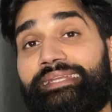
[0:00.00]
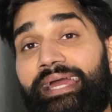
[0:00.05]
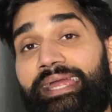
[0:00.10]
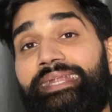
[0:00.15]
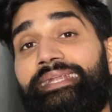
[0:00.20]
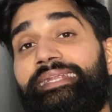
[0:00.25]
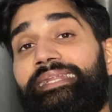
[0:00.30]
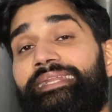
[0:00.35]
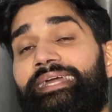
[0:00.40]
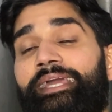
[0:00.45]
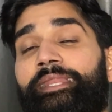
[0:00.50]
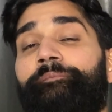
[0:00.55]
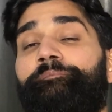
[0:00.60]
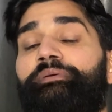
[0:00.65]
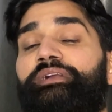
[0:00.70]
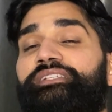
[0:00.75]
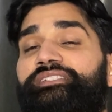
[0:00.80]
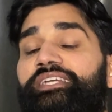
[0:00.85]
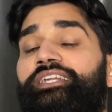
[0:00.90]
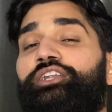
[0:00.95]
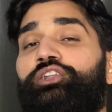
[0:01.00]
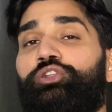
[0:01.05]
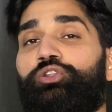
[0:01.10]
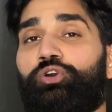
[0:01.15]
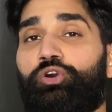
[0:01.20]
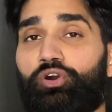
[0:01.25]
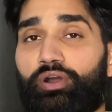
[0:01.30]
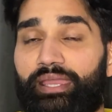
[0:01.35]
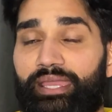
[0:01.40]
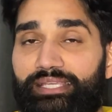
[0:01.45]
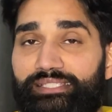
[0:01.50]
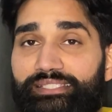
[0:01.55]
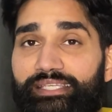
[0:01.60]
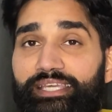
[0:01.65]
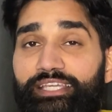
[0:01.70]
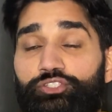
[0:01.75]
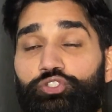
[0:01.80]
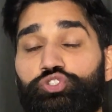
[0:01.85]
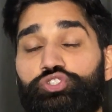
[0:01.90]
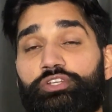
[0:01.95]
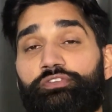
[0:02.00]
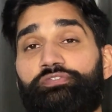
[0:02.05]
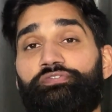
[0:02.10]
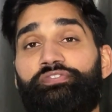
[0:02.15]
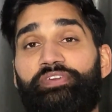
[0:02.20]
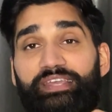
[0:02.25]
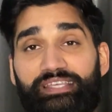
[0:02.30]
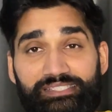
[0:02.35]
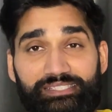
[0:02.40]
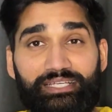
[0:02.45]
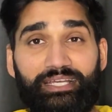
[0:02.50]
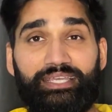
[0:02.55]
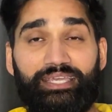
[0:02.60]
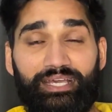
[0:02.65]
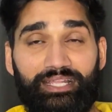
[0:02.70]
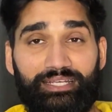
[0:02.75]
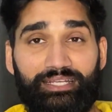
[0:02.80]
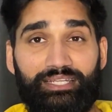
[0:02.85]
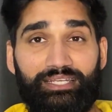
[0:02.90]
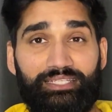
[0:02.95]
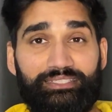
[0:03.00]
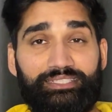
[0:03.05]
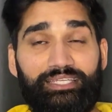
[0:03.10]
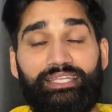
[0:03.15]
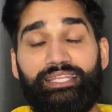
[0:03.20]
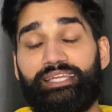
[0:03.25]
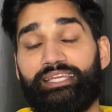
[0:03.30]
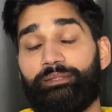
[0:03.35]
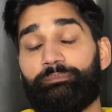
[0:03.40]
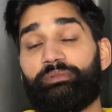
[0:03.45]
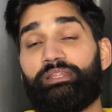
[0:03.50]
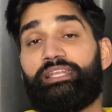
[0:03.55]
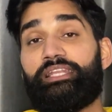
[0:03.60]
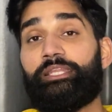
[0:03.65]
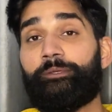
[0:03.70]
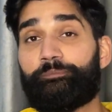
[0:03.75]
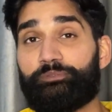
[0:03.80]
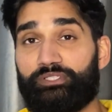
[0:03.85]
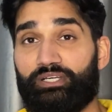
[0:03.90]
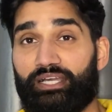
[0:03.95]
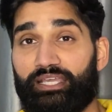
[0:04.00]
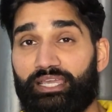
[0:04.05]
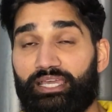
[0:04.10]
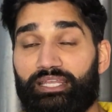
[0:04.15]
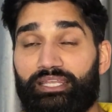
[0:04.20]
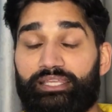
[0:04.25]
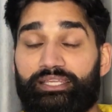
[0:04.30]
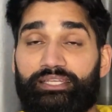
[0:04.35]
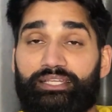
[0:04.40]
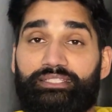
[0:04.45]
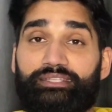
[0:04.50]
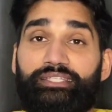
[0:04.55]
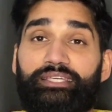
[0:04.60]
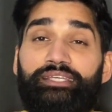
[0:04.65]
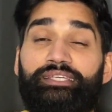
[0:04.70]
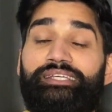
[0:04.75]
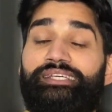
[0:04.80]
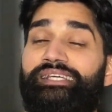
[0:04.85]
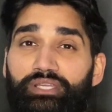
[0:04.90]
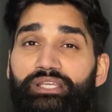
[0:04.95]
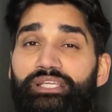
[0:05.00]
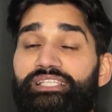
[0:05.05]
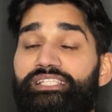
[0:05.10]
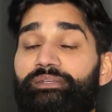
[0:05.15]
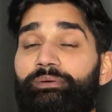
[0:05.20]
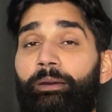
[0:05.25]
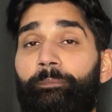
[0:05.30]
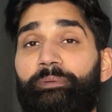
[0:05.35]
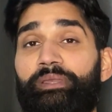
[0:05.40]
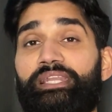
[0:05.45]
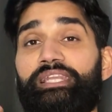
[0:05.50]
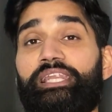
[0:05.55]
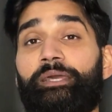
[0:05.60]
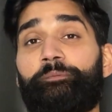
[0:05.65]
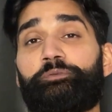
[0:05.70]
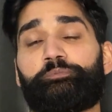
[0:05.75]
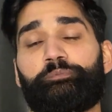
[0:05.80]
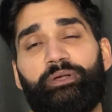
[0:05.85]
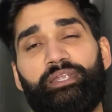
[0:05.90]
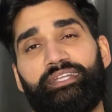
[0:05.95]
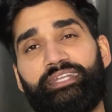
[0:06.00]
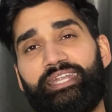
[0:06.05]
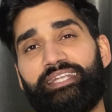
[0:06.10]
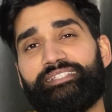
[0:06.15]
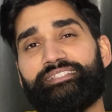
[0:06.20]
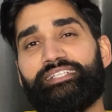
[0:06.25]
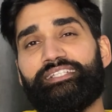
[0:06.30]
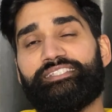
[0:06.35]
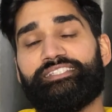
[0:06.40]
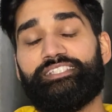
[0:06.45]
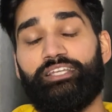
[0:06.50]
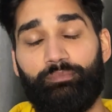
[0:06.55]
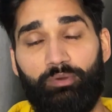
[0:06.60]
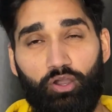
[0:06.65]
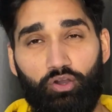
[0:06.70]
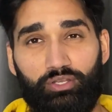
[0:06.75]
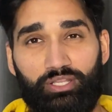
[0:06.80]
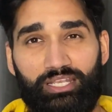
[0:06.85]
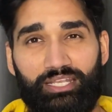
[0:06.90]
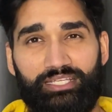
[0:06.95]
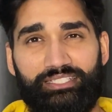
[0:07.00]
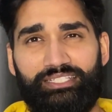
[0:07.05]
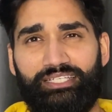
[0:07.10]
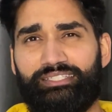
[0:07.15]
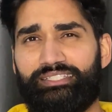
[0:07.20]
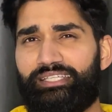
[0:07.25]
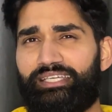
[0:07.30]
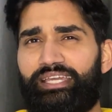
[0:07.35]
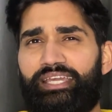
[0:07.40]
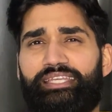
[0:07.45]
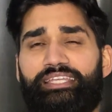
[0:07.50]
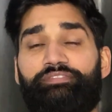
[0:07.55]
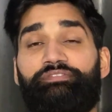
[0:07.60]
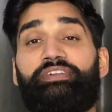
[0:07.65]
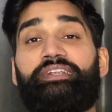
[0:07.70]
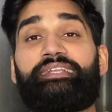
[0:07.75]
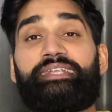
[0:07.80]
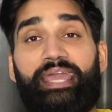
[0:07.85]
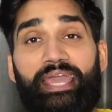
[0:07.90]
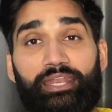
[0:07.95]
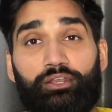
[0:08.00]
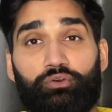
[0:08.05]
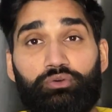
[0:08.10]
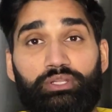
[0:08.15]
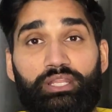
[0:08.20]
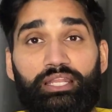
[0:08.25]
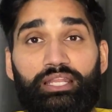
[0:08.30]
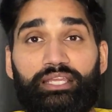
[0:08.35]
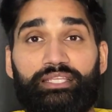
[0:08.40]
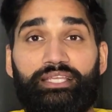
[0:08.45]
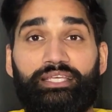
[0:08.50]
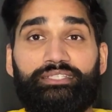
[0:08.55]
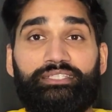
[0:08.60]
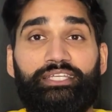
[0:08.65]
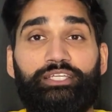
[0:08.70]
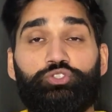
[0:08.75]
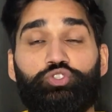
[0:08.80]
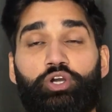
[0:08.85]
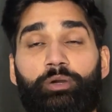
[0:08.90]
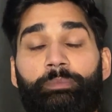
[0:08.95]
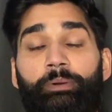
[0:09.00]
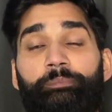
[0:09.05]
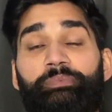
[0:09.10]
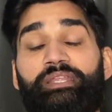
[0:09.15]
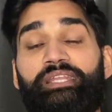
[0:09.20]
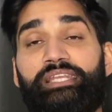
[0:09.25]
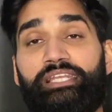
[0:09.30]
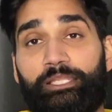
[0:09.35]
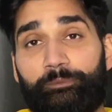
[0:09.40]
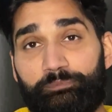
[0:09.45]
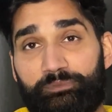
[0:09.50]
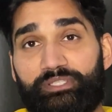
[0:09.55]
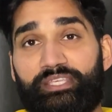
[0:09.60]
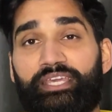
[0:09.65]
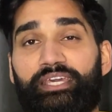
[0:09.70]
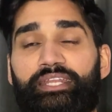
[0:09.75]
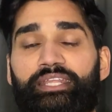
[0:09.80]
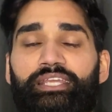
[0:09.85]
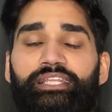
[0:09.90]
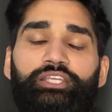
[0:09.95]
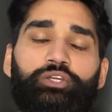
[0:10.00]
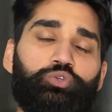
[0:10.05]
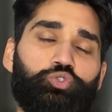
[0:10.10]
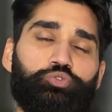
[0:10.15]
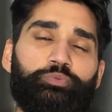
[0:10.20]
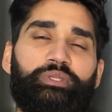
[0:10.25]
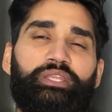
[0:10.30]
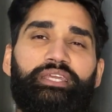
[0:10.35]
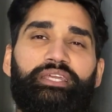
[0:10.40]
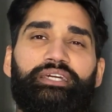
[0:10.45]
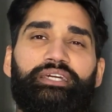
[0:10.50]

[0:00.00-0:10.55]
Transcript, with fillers: 99% लोग ऐसे हैं जो सिर्फ फेस का ख्याल रख लेते हैं लेकिन अपने लिप्स का ख्याल नहीं रखते जब आपके लिप्स पर डेड सेल्स जमा होने लग जाते हैं या फिर टैन होने लग जाते हैं तो आप अपने लिप्स केयर के लिए कुछ भी नहीं